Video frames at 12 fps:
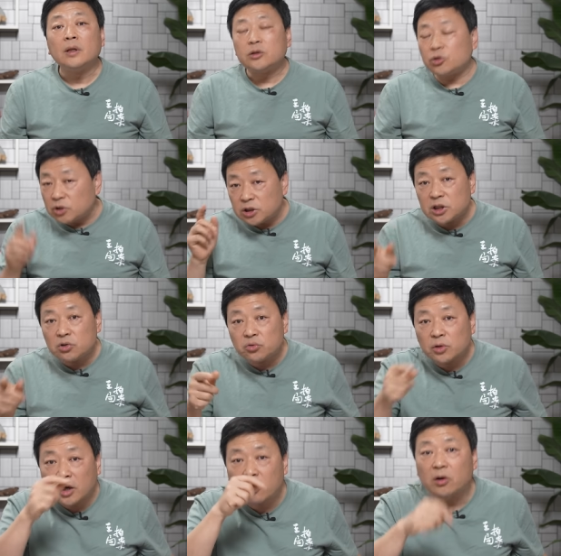就是继续
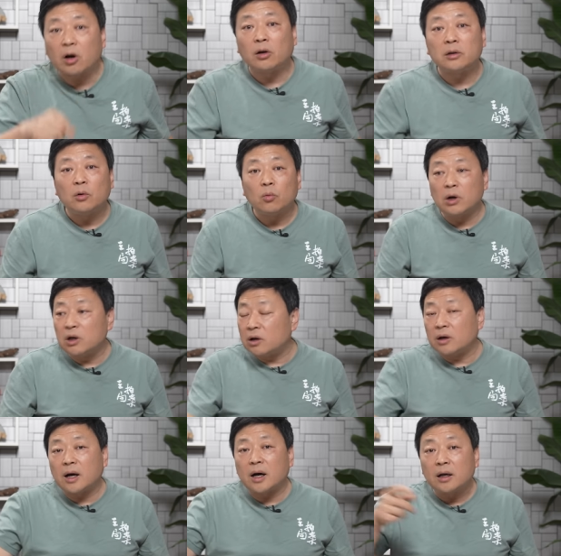还要搞文革
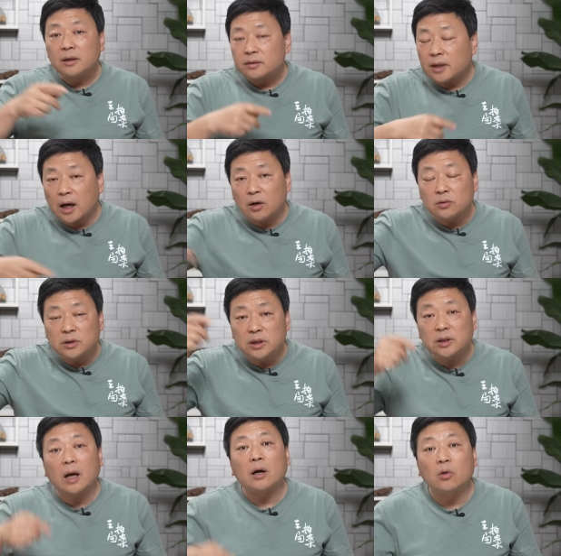啊，大一
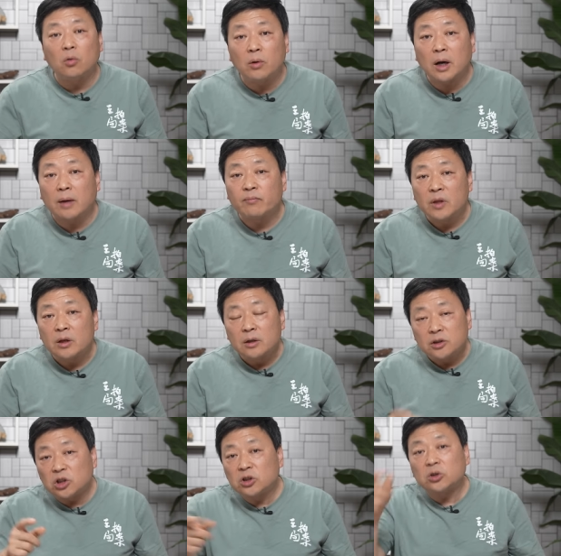大二公啊，
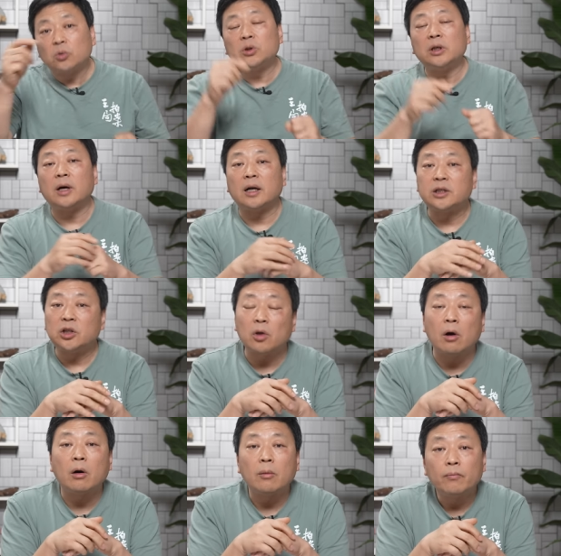政治斗争啊这一
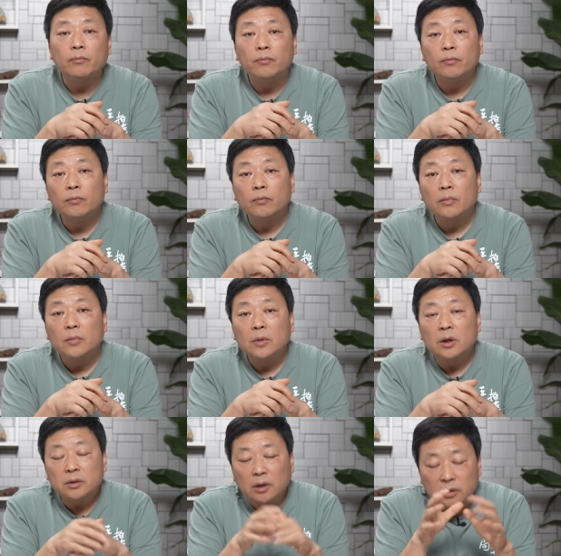套。
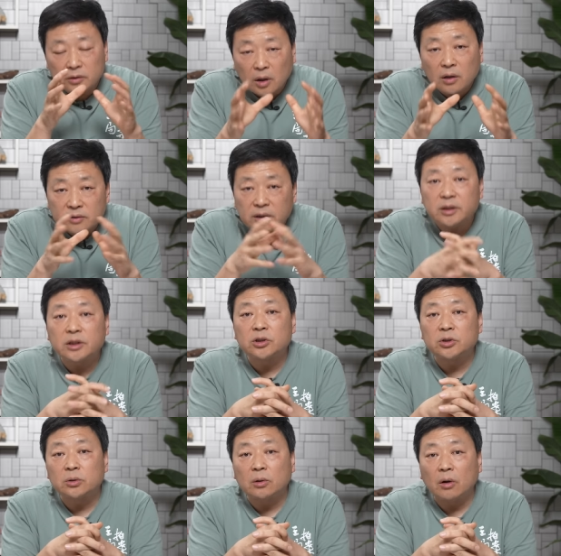但是邓在这个
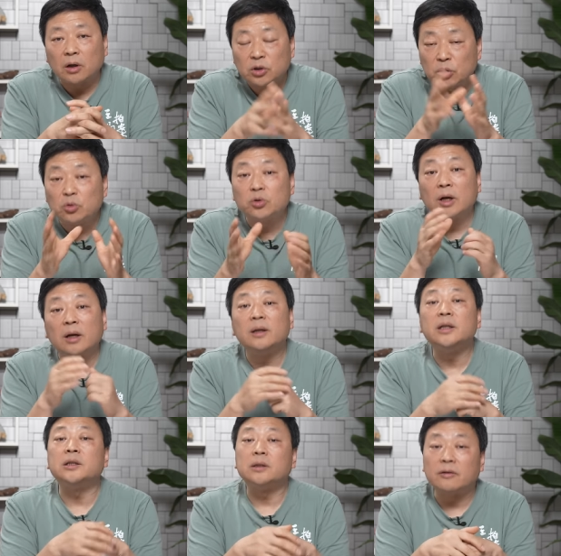时候扭转了
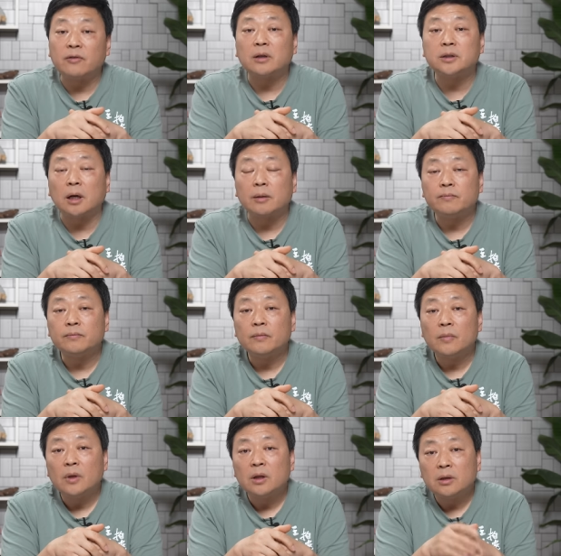历史的方向。
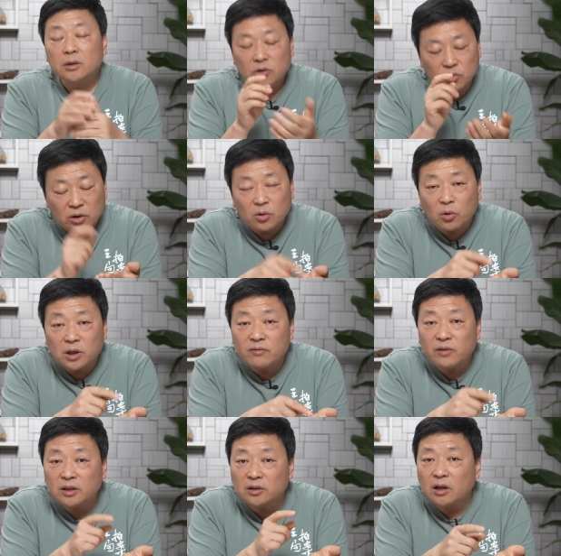所以我认
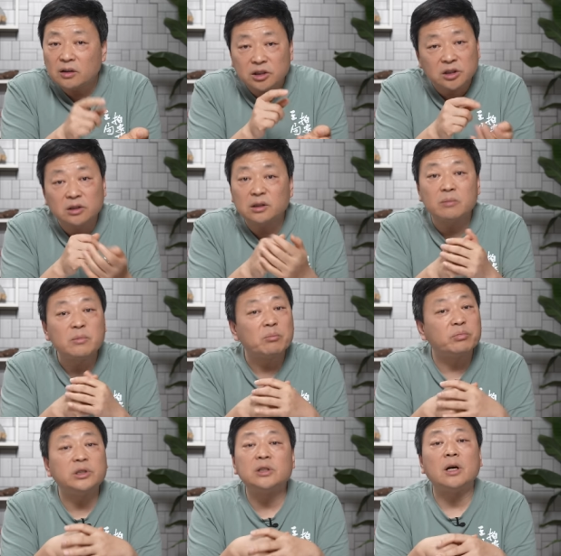为邓其实根本
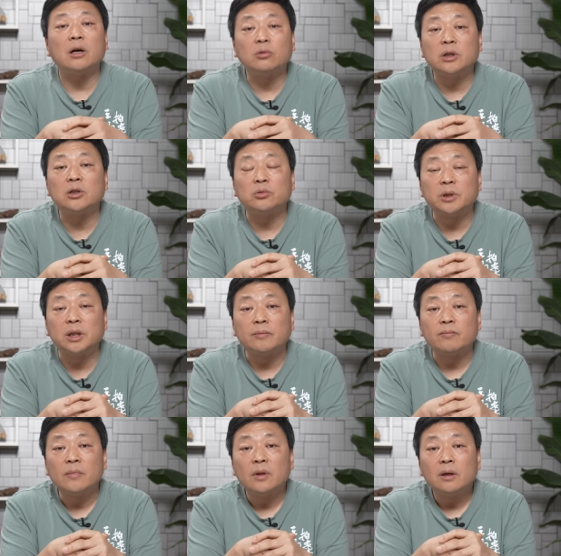不信仰共产主义，
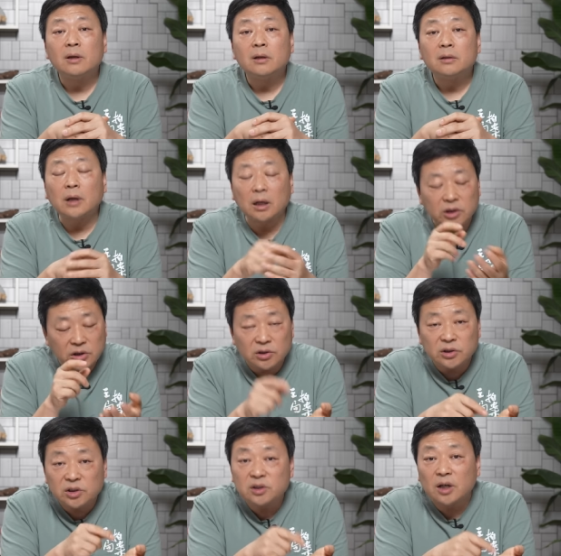他其实
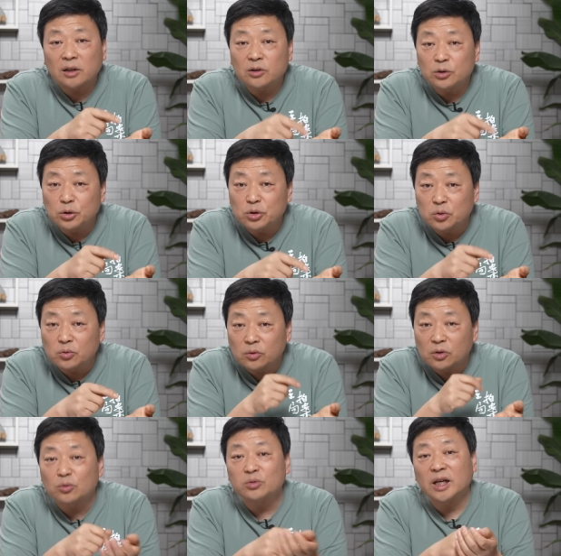信仰的就是中
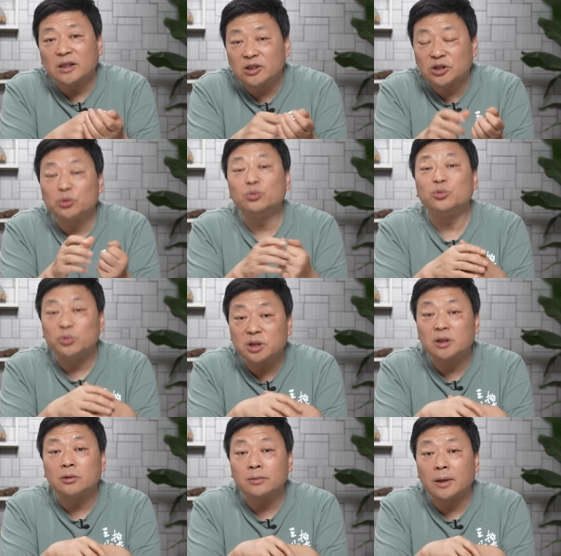国古代的实用主义
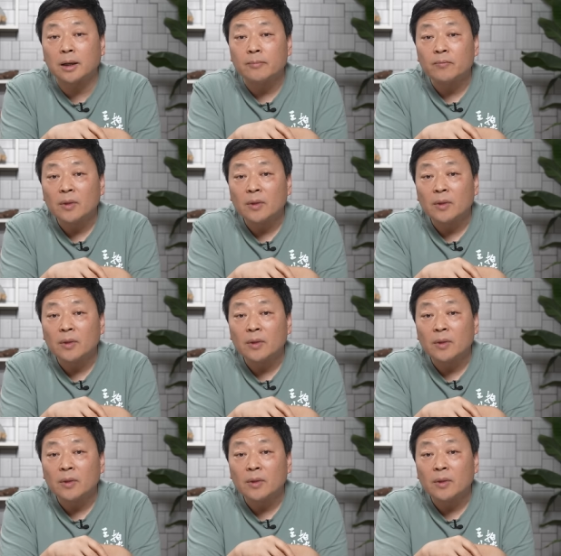哲学。